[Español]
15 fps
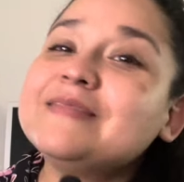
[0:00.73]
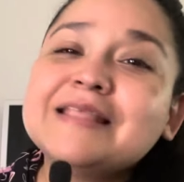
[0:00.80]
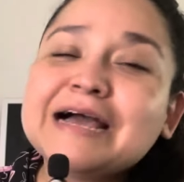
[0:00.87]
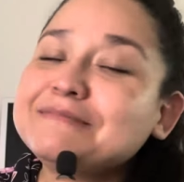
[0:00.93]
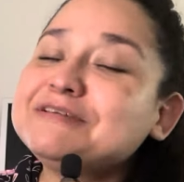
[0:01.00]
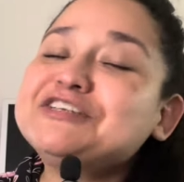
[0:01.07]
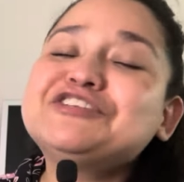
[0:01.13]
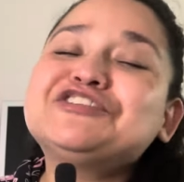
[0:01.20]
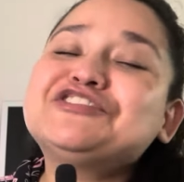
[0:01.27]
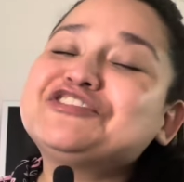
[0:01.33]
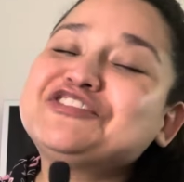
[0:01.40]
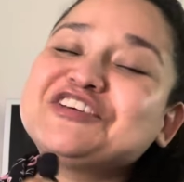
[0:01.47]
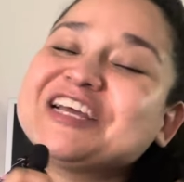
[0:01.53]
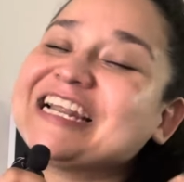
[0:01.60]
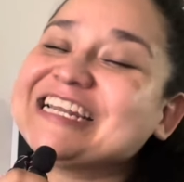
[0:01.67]
Amigos, yo
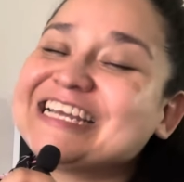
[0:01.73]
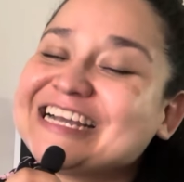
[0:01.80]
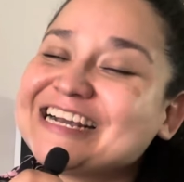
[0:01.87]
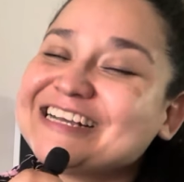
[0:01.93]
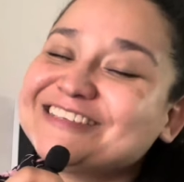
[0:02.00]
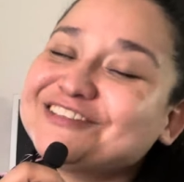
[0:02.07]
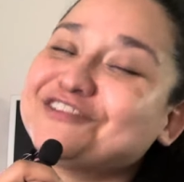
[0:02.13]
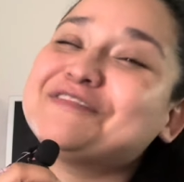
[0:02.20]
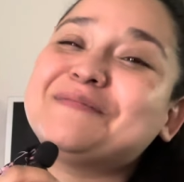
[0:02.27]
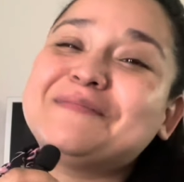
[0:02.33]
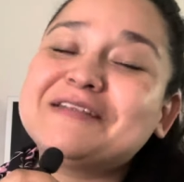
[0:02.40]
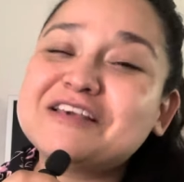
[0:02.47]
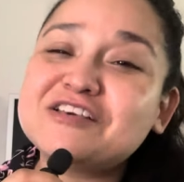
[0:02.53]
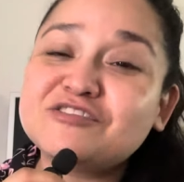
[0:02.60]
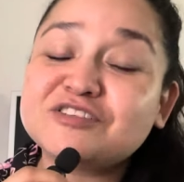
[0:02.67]
soy Clary Castro,
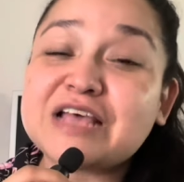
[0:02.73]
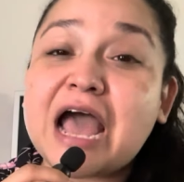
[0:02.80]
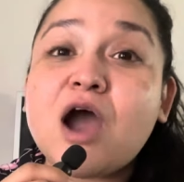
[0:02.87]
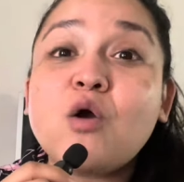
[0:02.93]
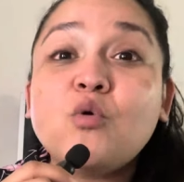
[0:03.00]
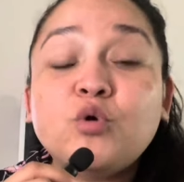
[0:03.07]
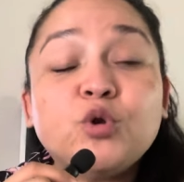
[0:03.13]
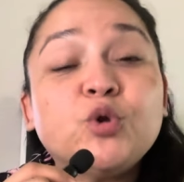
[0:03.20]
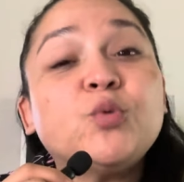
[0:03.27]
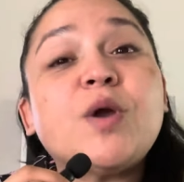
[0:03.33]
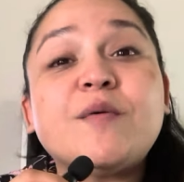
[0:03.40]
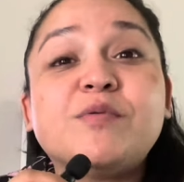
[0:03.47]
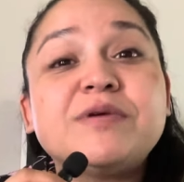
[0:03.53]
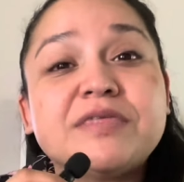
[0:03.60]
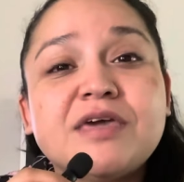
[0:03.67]
bienvenidos a un
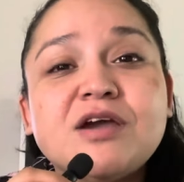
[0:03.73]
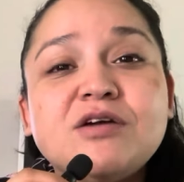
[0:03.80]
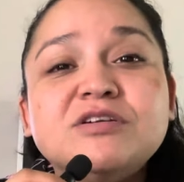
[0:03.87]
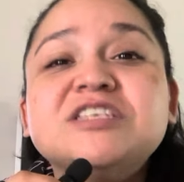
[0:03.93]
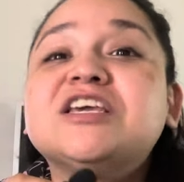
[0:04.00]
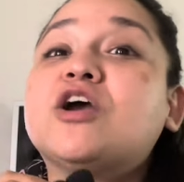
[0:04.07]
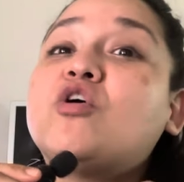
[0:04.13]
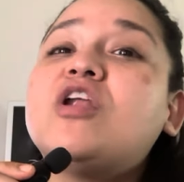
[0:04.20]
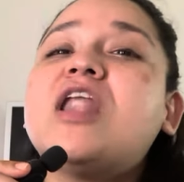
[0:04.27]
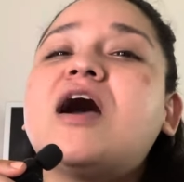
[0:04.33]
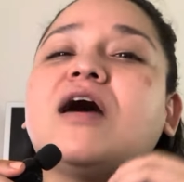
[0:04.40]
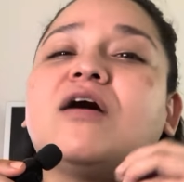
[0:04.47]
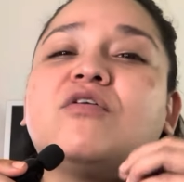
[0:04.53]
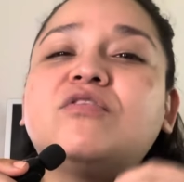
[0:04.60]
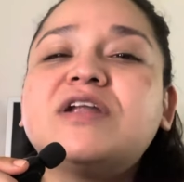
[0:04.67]
nuevo video y llegó la
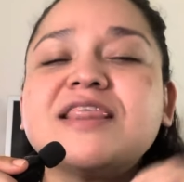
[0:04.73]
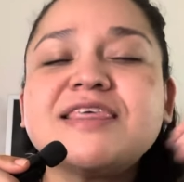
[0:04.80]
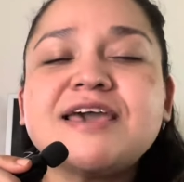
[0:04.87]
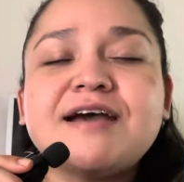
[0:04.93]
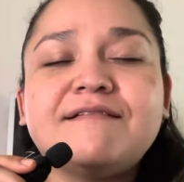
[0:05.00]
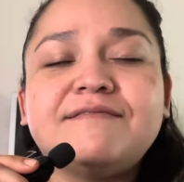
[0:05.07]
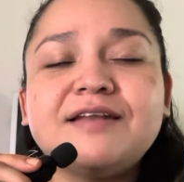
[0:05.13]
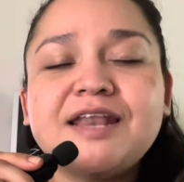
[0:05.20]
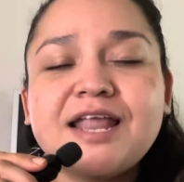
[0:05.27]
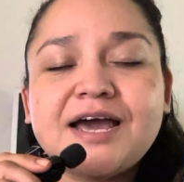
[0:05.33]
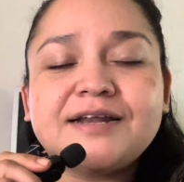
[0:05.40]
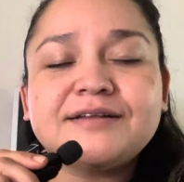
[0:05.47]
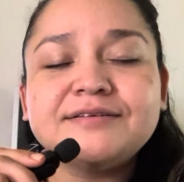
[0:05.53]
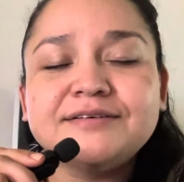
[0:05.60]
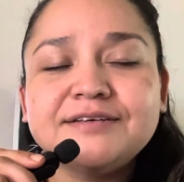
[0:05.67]
hora de
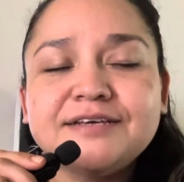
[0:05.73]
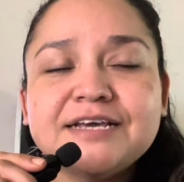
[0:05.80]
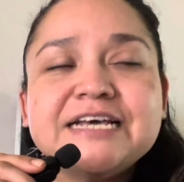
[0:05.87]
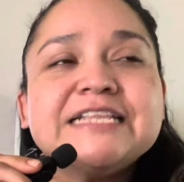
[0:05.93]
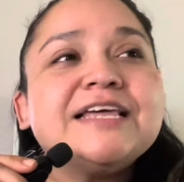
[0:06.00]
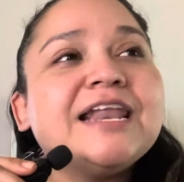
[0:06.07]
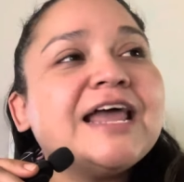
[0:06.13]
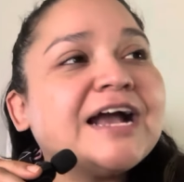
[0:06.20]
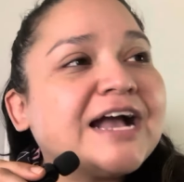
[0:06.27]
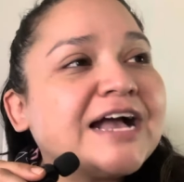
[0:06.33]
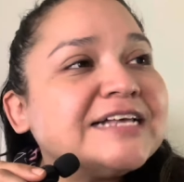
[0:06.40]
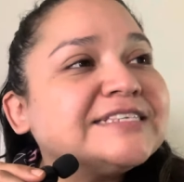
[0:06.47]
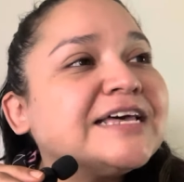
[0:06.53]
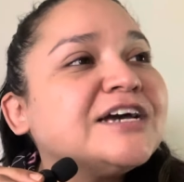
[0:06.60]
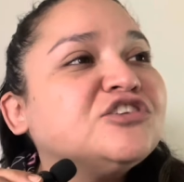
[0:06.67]
hablar de la
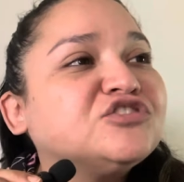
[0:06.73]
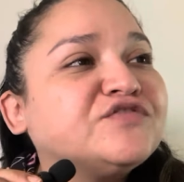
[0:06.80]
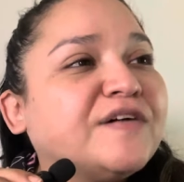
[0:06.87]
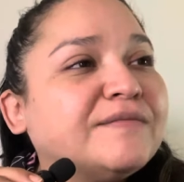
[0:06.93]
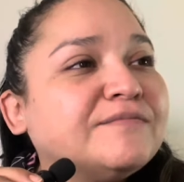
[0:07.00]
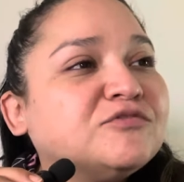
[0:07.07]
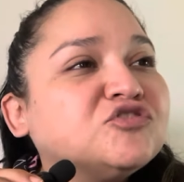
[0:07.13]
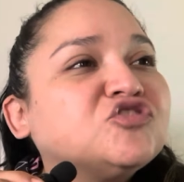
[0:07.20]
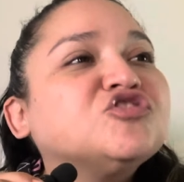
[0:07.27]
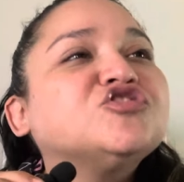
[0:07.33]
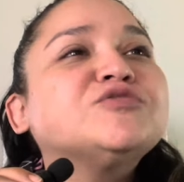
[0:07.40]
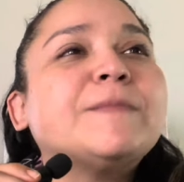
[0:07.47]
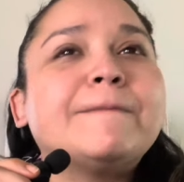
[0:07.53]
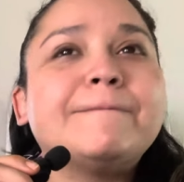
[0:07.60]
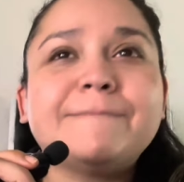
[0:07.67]
Casa de los
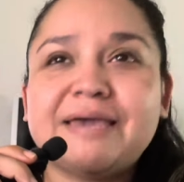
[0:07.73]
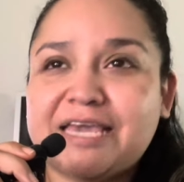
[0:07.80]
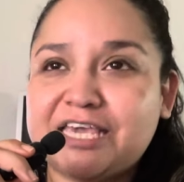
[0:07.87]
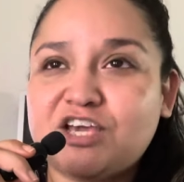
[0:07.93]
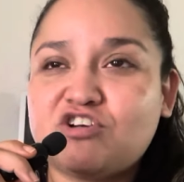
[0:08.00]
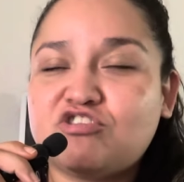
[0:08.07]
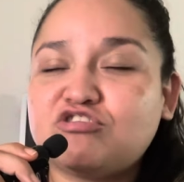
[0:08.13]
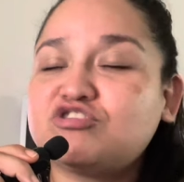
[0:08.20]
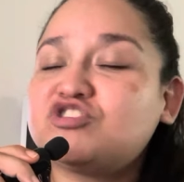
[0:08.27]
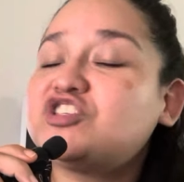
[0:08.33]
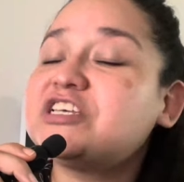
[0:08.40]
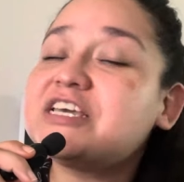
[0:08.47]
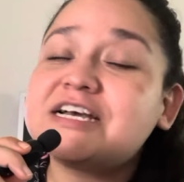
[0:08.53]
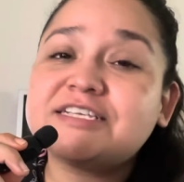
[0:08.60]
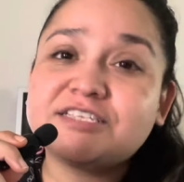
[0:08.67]
Famosos México,
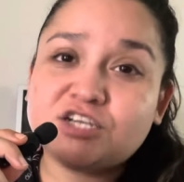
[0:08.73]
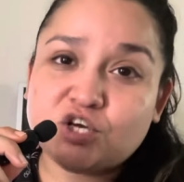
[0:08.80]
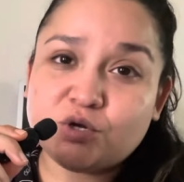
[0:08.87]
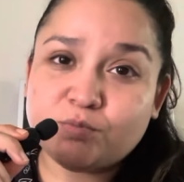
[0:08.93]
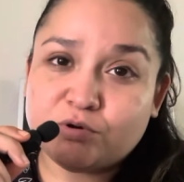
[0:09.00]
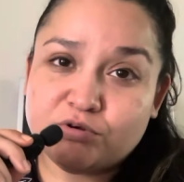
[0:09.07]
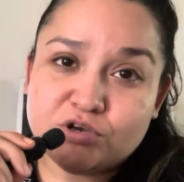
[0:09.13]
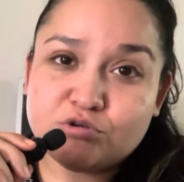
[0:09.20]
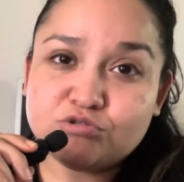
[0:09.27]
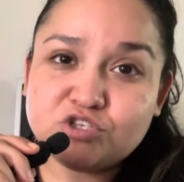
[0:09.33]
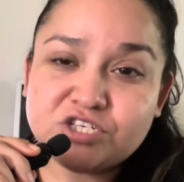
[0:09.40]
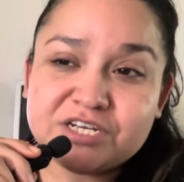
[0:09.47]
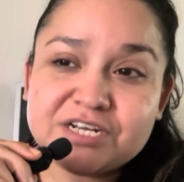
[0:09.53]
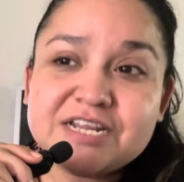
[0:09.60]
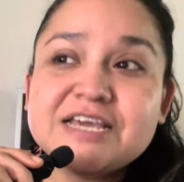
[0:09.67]
¿sí? Así como lo
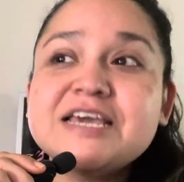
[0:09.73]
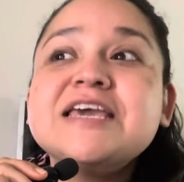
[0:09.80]
escuchan.